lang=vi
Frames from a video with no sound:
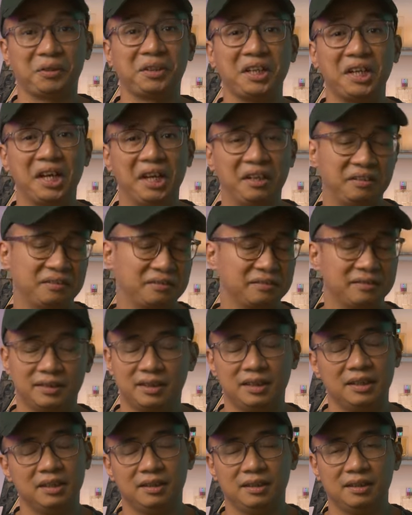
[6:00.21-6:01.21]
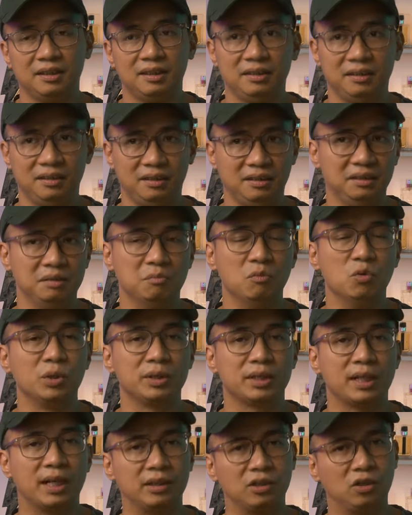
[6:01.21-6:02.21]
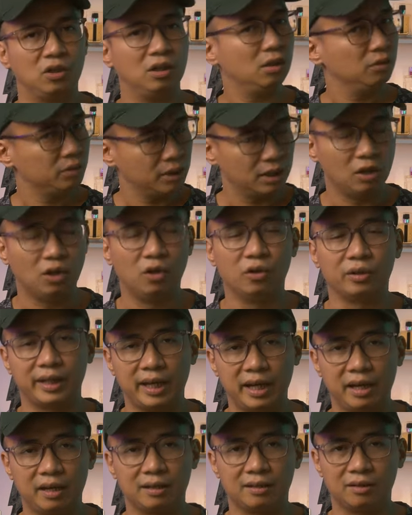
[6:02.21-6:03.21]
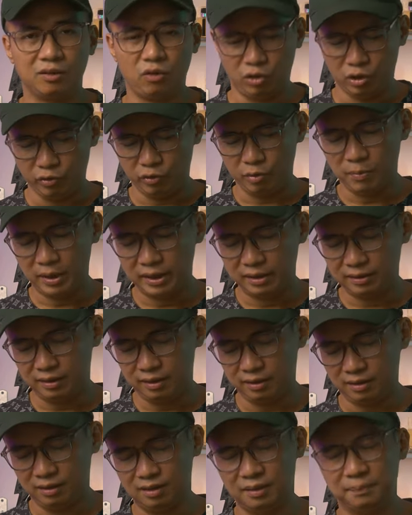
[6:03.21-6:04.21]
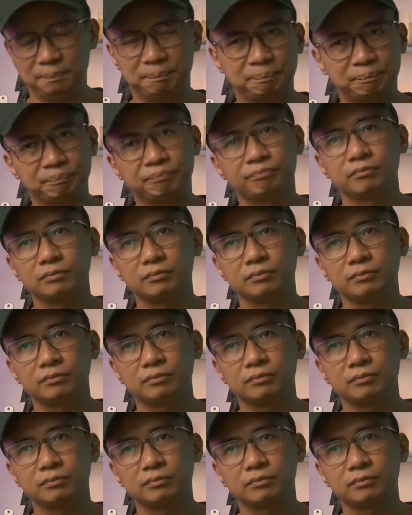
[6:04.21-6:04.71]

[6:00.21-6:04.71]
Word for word: phải có tiền thì mua chai to rất là ok còn đối với mình thì uh,